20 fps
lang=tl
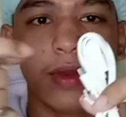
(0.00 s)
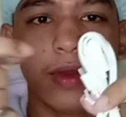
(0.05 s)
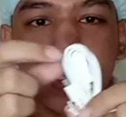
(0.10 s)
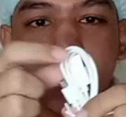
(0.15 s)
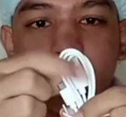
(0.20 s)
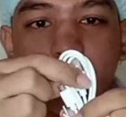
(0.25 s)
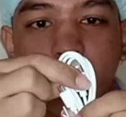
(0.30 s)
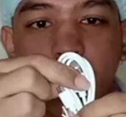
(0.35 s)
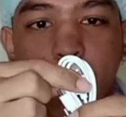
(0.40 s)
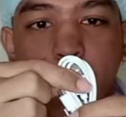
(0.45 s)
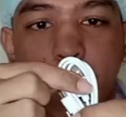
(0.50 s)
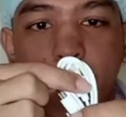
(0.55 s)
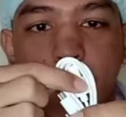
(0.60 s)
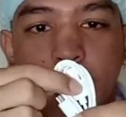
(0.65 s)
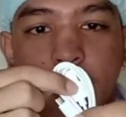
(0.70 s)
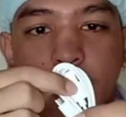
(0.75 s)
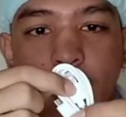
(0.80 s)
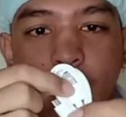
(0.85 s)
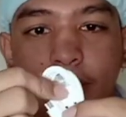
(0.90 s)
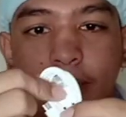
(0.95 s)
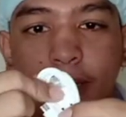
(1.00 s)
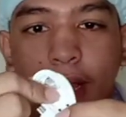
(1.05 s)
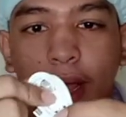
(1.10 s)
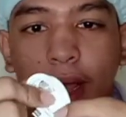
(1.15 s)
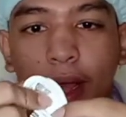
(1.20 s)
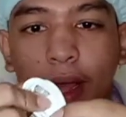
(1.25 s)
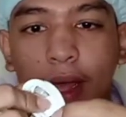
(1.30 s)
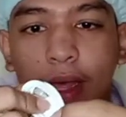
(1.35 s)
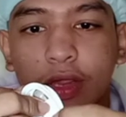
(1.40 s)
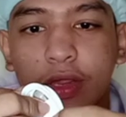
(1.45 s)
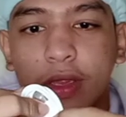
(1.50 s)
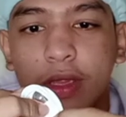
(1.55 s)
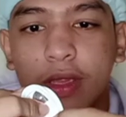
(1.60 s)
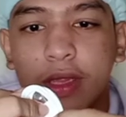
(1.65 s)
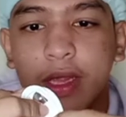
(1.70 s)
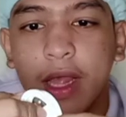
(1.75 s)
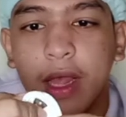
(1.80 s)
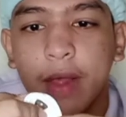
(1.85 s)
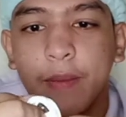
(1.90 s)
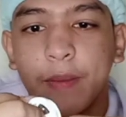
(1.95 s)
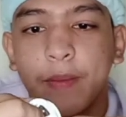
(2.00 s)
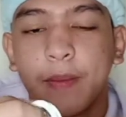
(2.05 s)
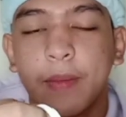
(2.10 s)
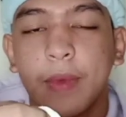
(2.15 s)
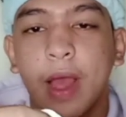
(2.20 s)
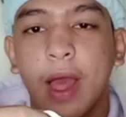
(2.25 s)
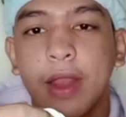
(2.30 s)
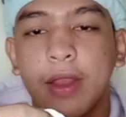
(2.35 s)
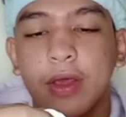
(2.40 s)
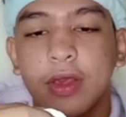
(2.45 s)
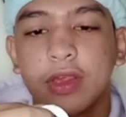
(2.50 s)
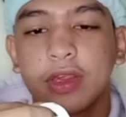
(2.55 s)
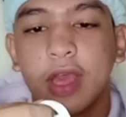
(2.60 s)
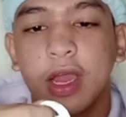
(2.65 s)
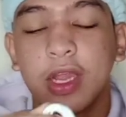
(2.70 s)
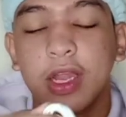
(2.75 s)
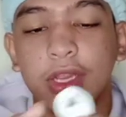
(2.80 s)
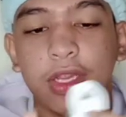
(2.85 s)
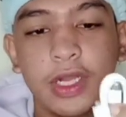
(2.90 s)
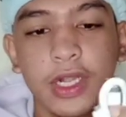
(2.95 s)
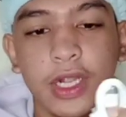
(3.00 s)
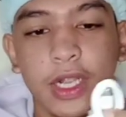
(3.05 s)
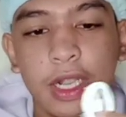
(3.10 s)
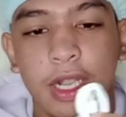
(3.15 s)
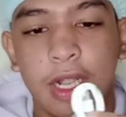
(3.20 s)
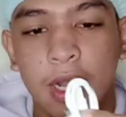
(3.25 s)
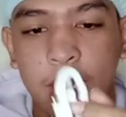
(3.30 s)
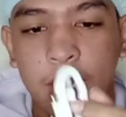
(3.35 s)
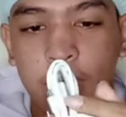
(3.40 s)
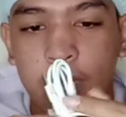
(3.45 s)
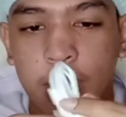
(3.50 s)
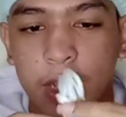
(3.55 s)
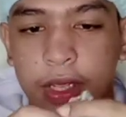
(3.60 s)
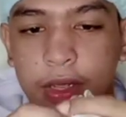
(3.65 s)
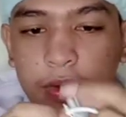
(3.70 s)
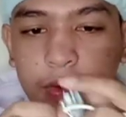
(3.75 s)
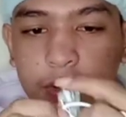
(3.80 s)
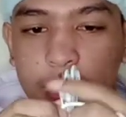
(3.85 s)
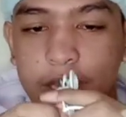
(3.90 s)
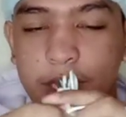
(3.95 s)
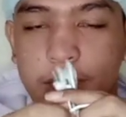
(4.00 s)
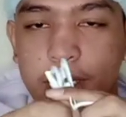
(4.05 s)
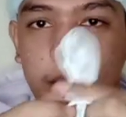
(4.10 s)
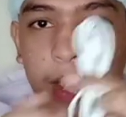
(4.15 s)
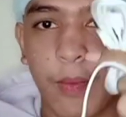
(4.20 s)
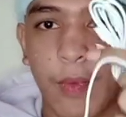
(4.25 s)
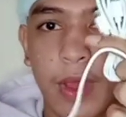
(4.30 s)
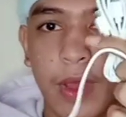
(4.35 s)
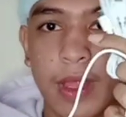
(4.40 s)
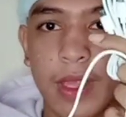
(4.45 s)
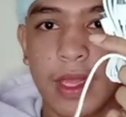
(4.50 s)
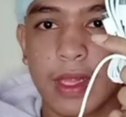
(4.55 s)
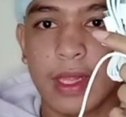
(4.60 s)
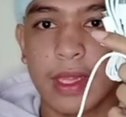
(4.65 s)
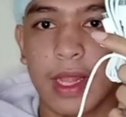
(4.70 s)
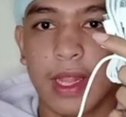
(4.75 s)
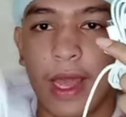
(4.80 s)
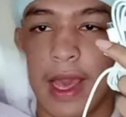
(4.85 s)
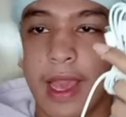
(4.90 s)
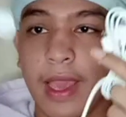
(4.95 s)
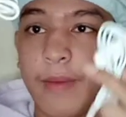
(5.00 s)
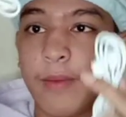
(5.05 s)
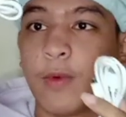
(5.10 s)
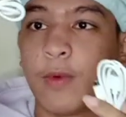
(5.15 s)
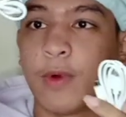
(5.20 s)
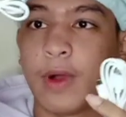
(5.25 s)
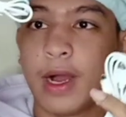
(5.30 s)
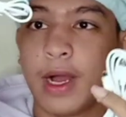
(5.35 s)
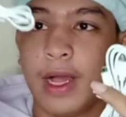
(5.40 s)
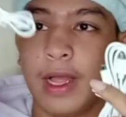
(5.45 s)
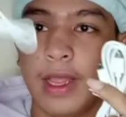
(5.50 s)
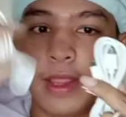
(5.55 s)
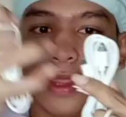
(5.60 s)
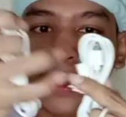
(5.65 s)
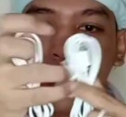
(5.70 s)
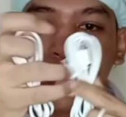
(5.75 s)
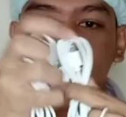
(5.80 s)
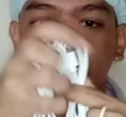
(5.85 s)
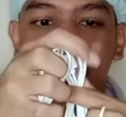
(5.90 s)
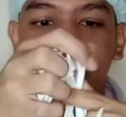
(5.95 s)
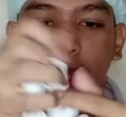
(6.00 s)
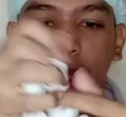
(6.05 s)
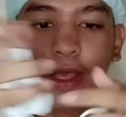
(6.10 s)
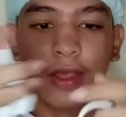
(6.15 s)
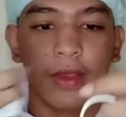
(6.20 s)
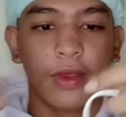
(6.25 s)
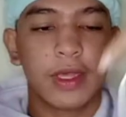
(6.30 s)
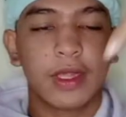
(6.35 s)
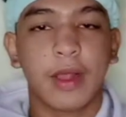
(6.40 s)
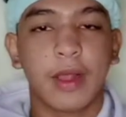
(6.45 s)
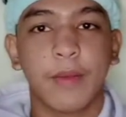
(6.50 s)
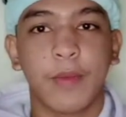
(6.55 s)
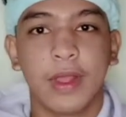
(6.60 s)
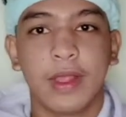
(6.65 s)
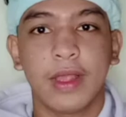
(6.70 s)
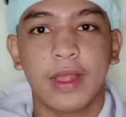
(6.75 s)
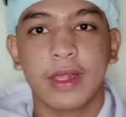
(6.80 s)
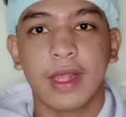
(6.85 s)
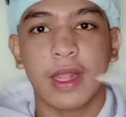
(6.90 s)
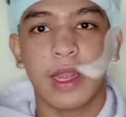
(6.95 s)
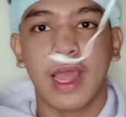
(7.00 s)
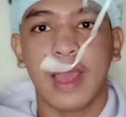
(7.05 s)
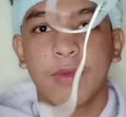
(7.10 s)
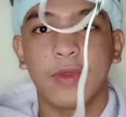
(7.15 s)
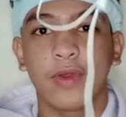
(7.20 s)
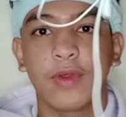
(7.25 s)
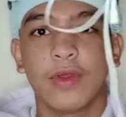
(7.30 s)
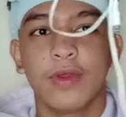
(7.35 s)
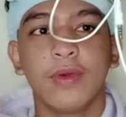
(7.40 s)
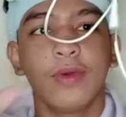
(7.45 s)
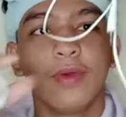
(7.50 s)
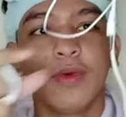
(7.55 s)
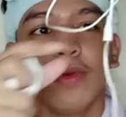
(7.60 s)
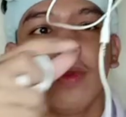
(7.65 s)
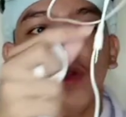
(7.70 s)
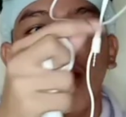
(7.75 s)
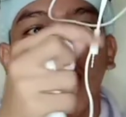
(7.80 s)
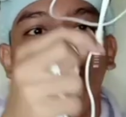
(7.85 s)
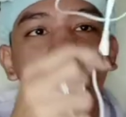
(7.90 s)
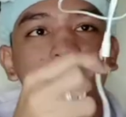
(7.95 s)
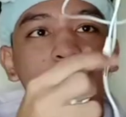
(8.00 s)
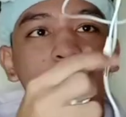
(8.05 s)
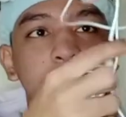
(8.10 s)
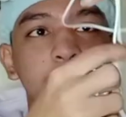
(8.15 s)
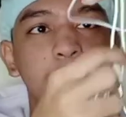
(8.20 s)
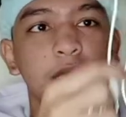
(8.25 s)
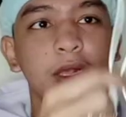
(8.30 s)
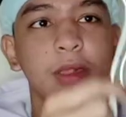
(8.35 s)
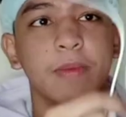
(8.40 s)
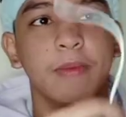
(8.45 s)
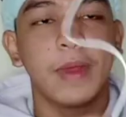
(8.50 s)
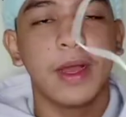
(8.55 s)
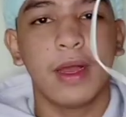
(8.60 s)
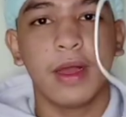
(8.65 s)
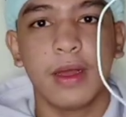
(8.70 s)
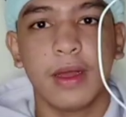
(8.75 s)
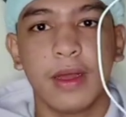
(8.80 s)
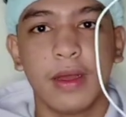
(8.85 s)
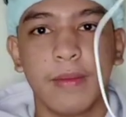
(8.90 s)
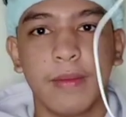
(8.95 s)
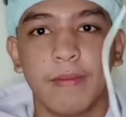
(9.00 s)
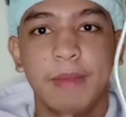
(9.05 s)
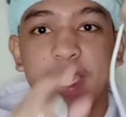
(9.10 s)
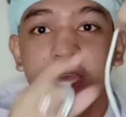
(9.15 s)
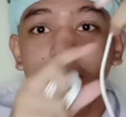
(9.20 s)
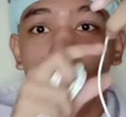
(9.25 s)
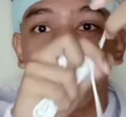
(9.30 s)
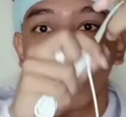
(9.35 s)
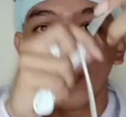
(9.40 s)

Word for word: isa pwedeng sa, sa ano, charger, yung isa pwedeng sa live 1, then yung isa pwedeng sa live 2. Yung live 1 is pang video